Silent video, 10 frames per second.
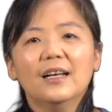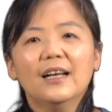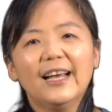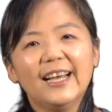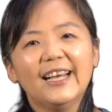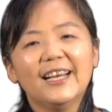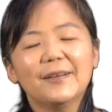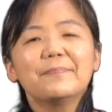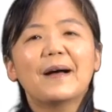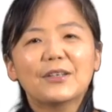唉，
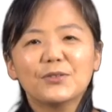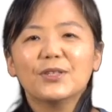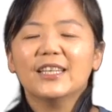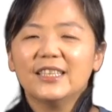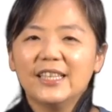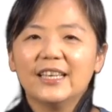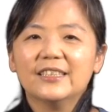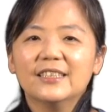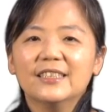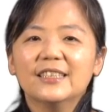忙碌了一
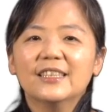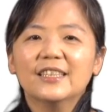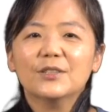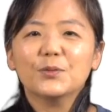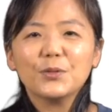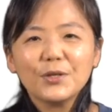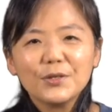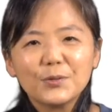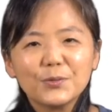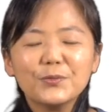天。最
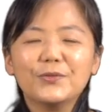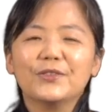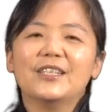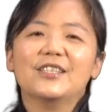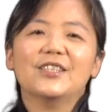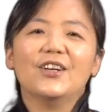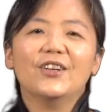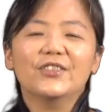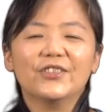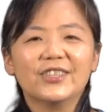舒服的时
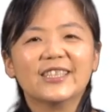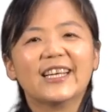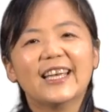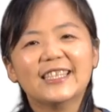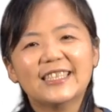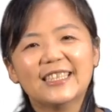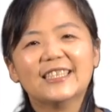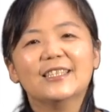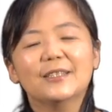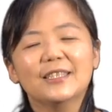候，就是可以洗
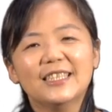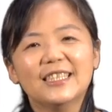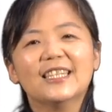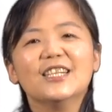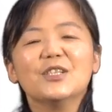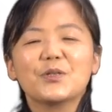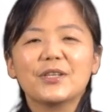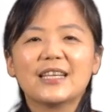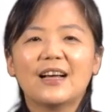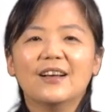洗个热水
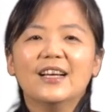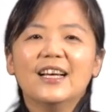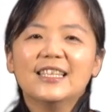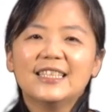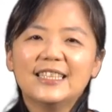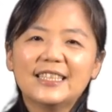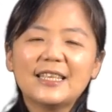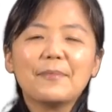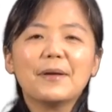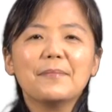澡，洗得
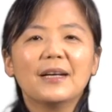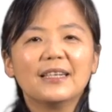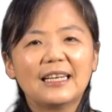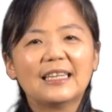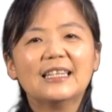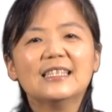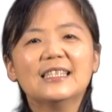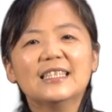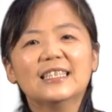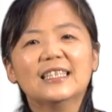香喷喷、干干
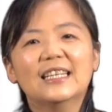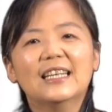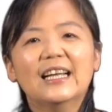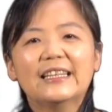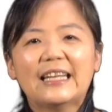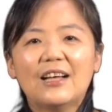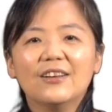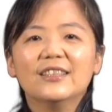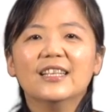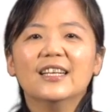净净的。然
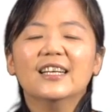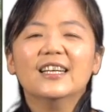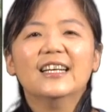后呢，